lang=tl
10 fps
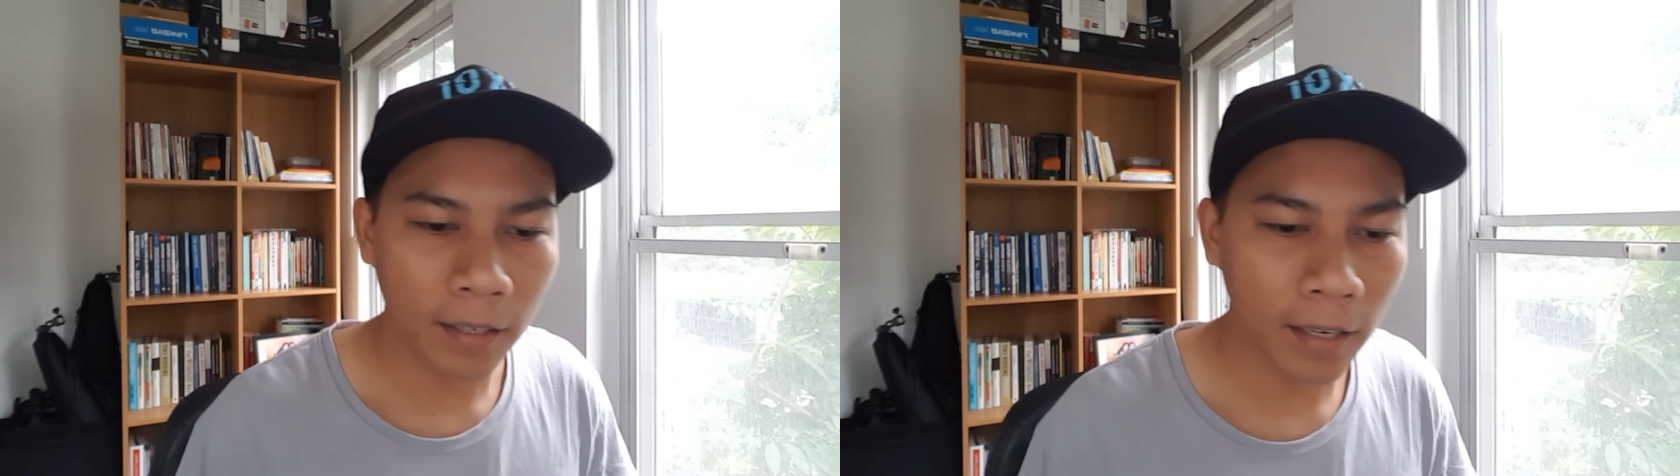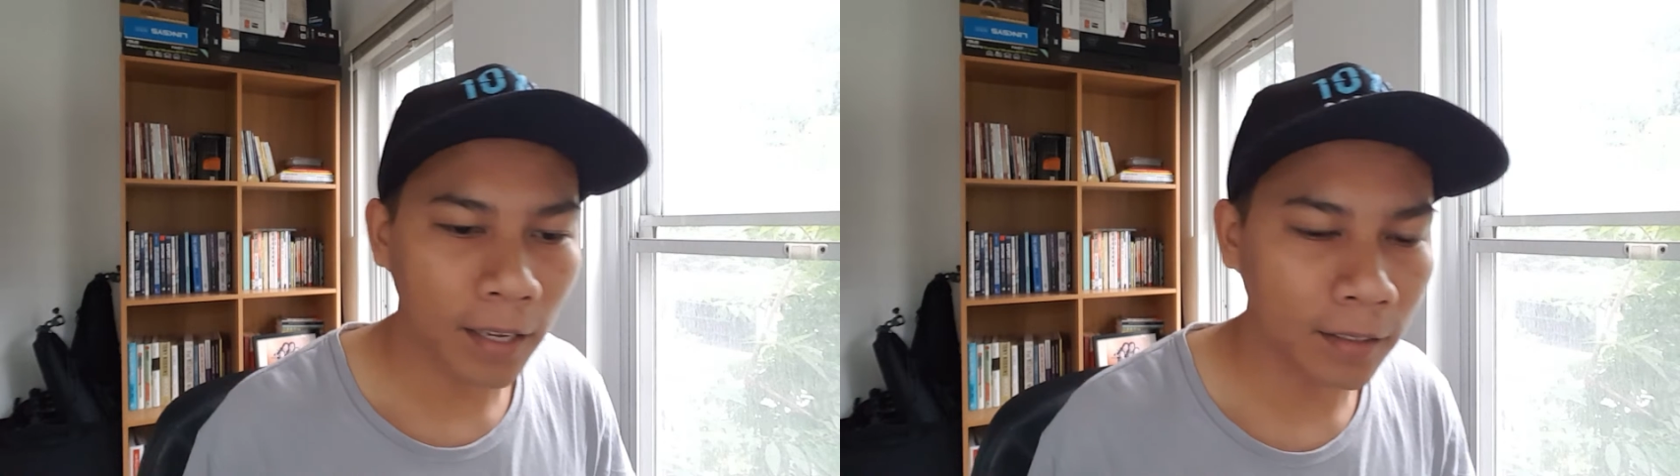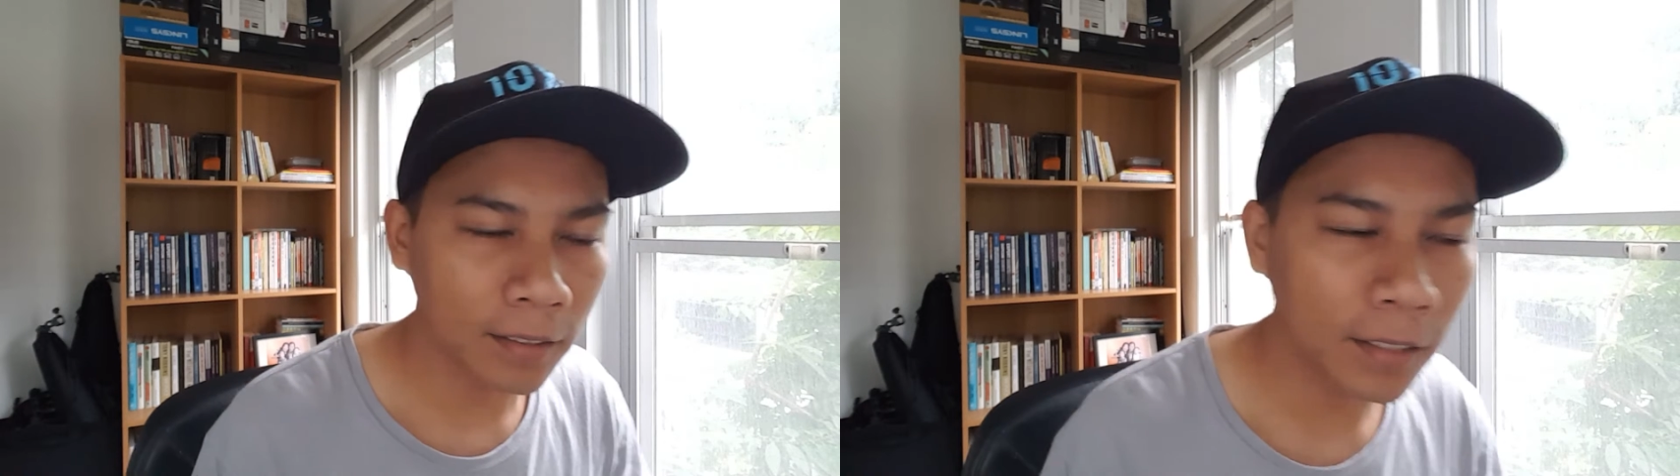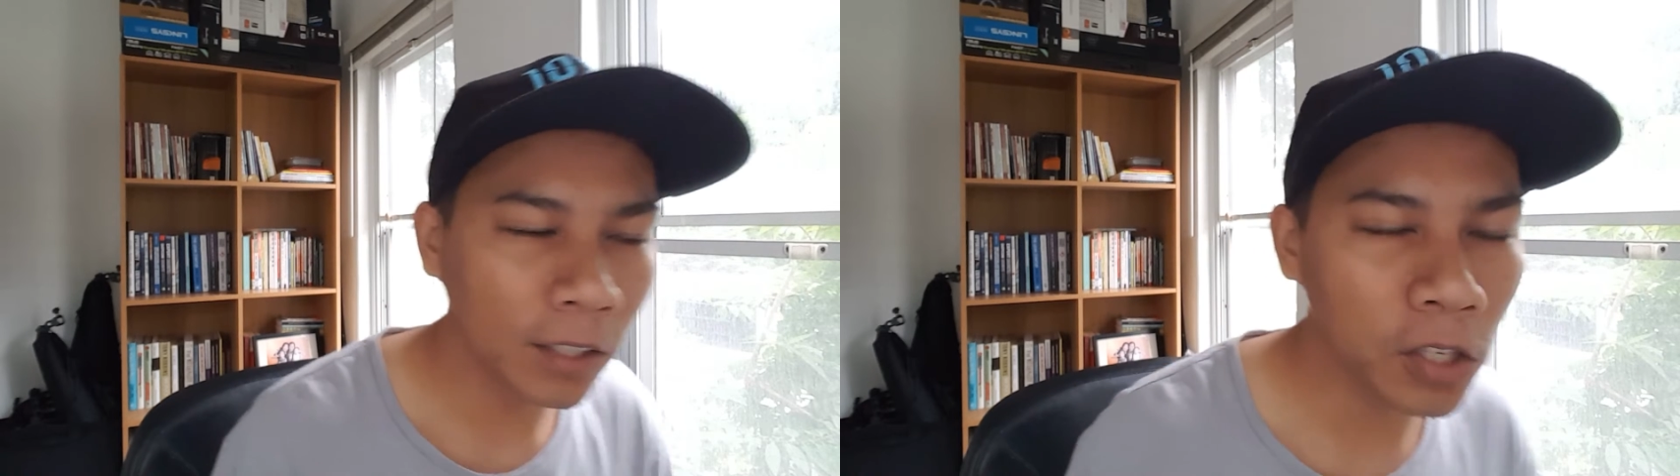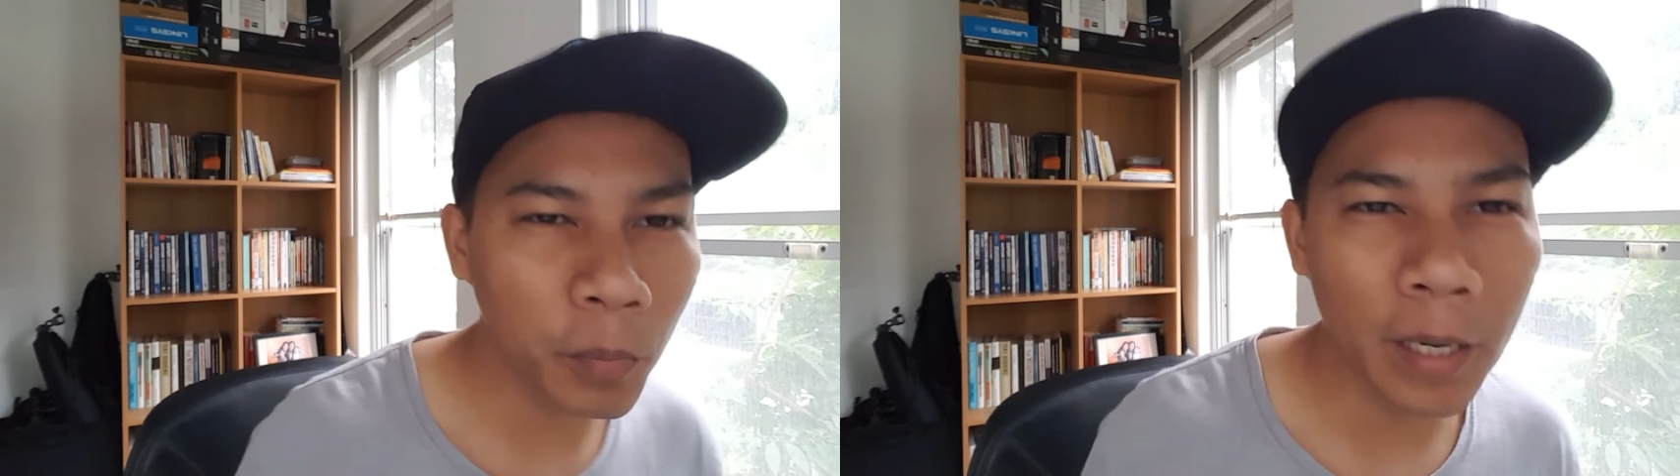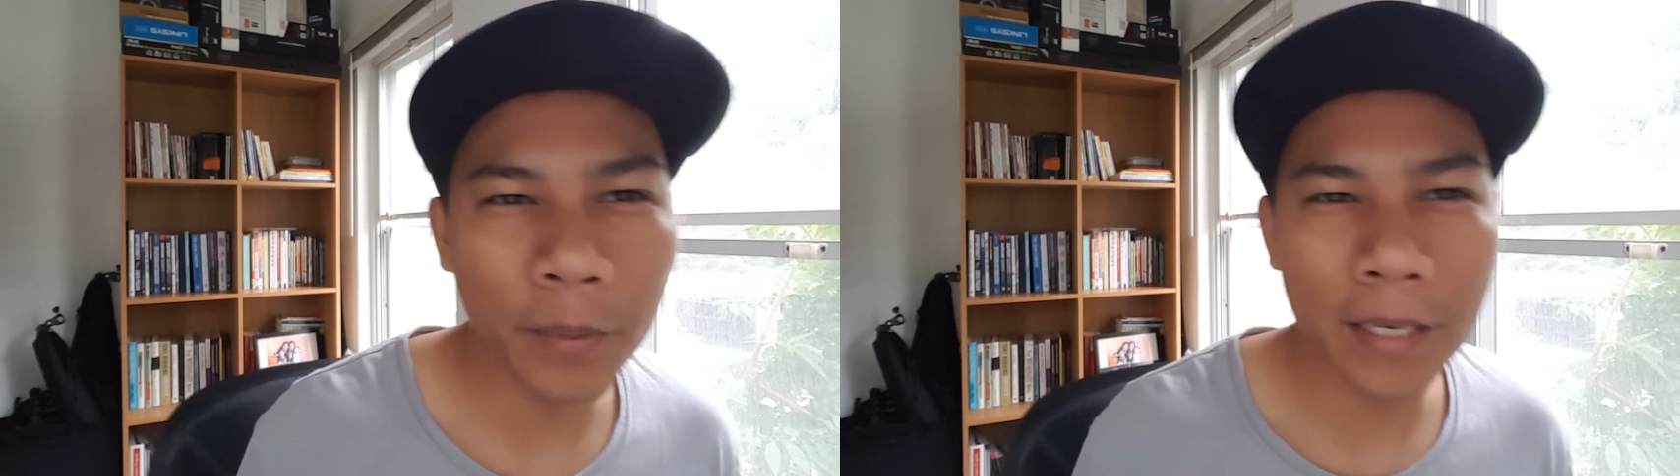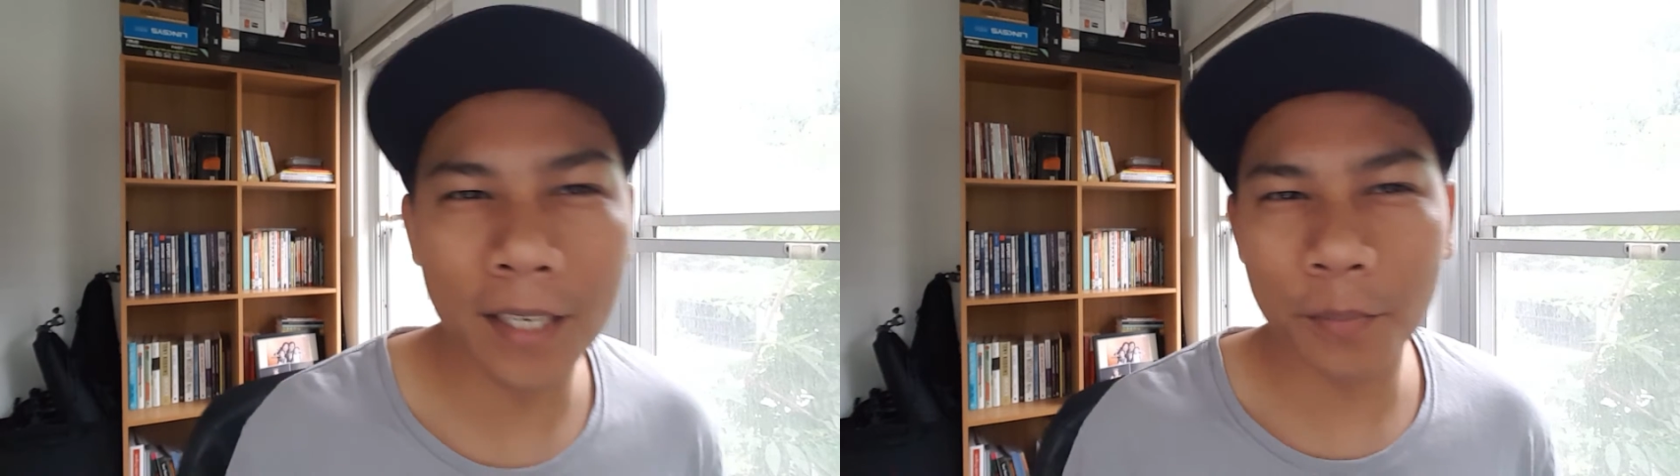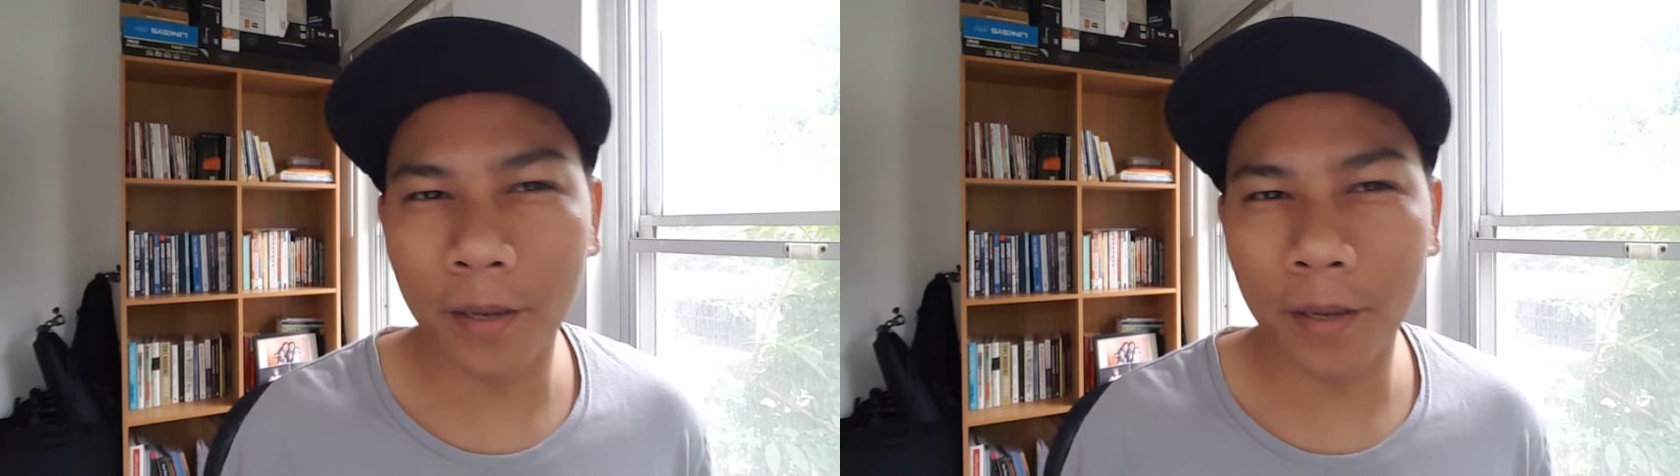Ayan. Dito sa Pilipinas,